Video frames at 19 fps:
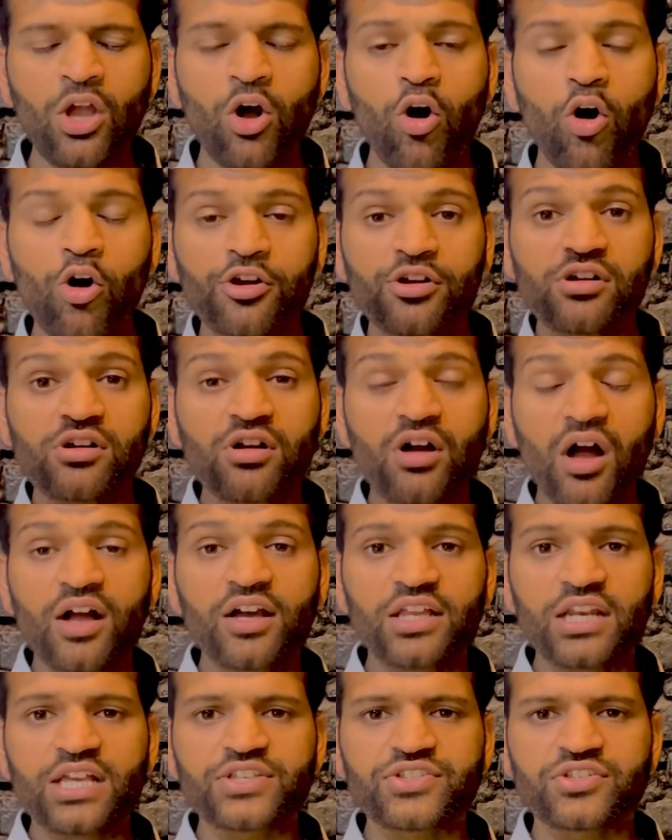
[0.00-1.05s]
और
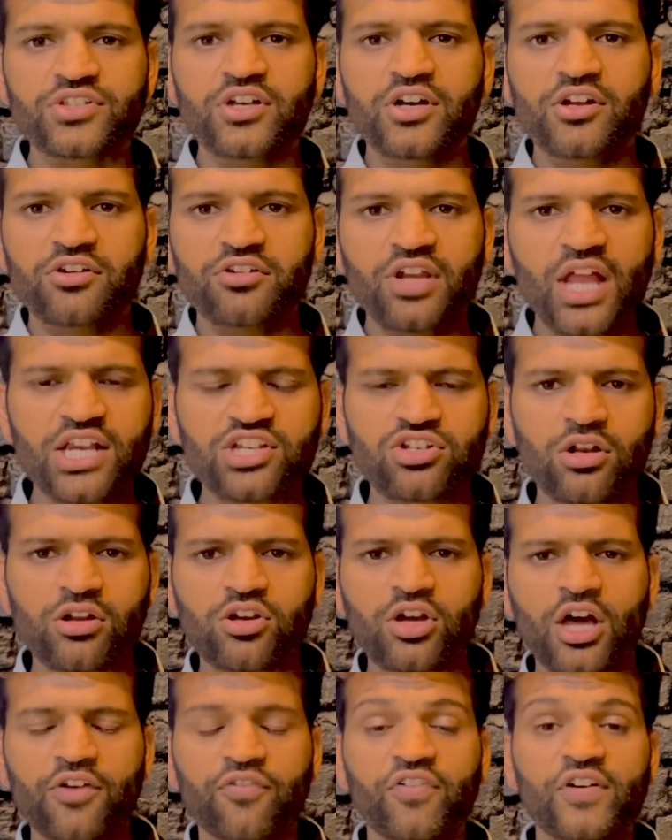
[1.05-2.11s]
कांग्रेस नेशनल
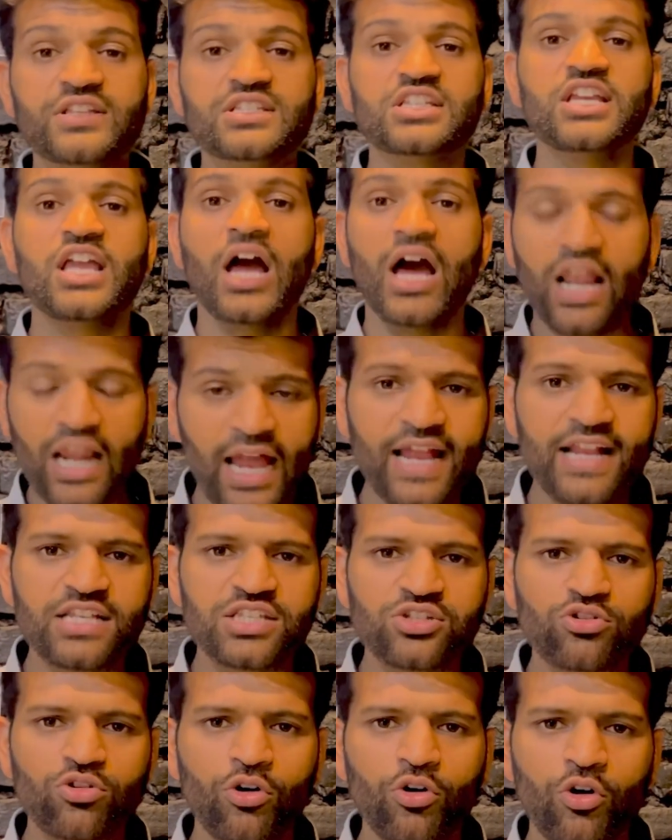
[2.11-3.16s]
कॉन्फ्रेंस के
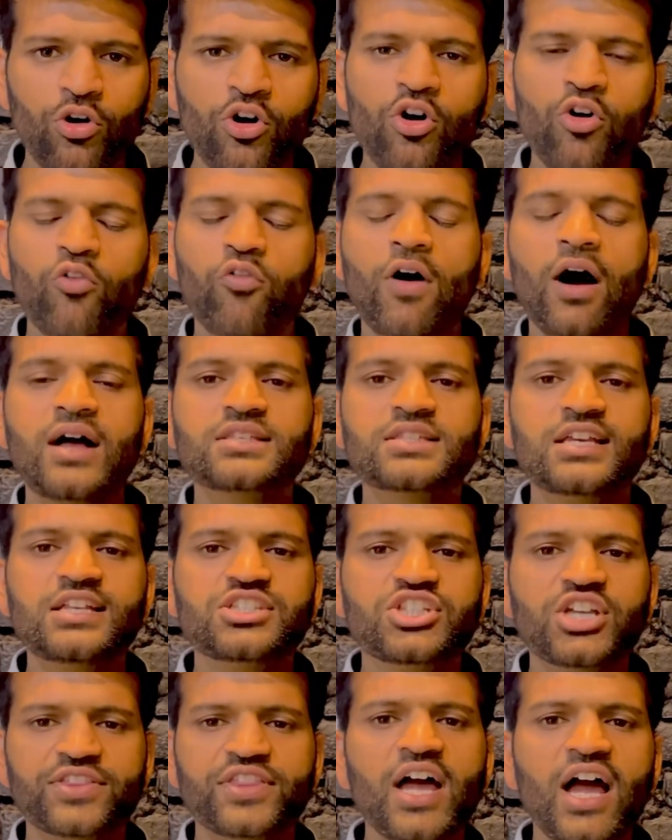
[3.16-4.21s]
अलायंस को वहां से
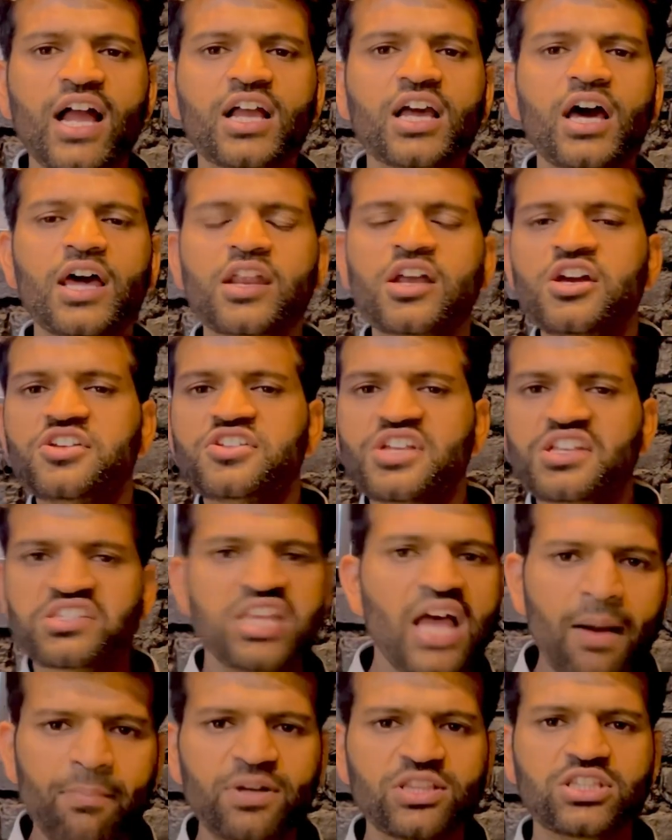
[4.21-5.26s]
जताकर यह
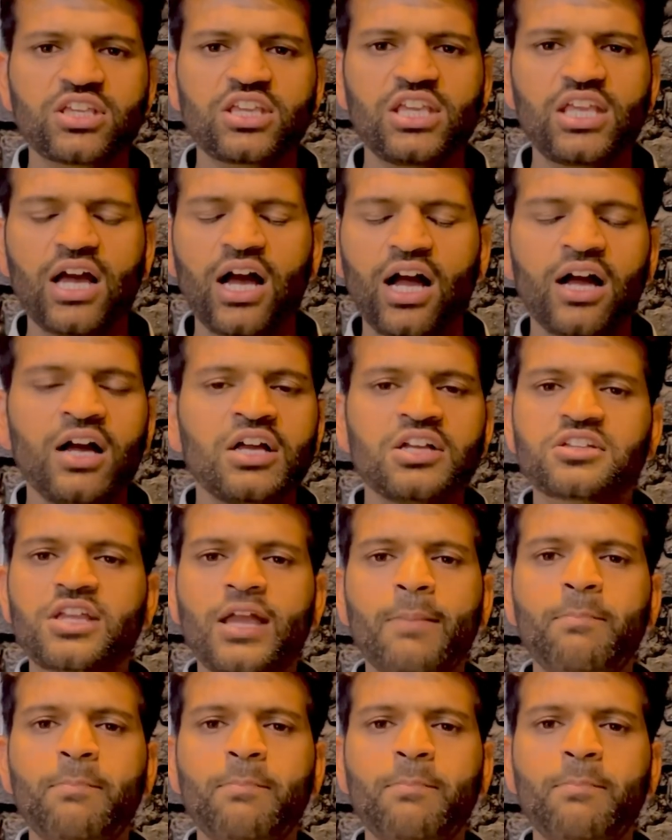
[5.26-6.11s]
साबित किया कि